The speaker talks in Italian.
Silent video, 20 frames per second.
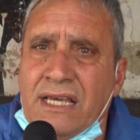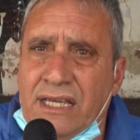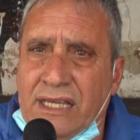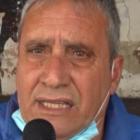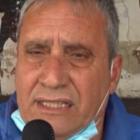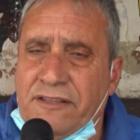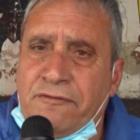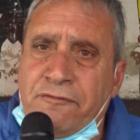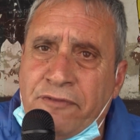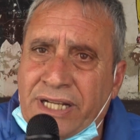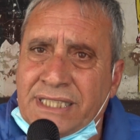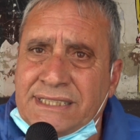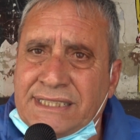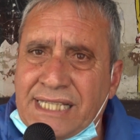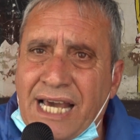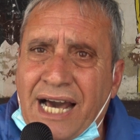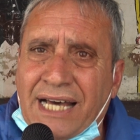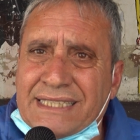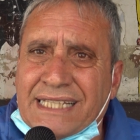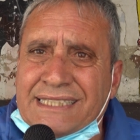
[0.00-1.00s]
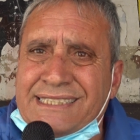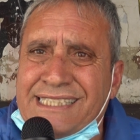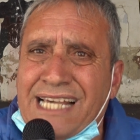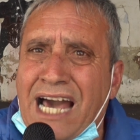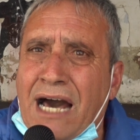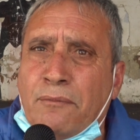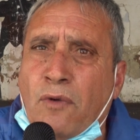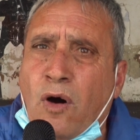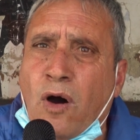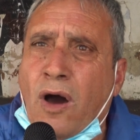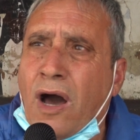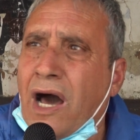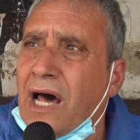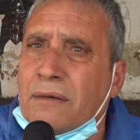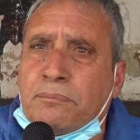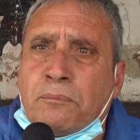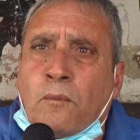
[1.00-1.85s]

eh, differenziata siamo al,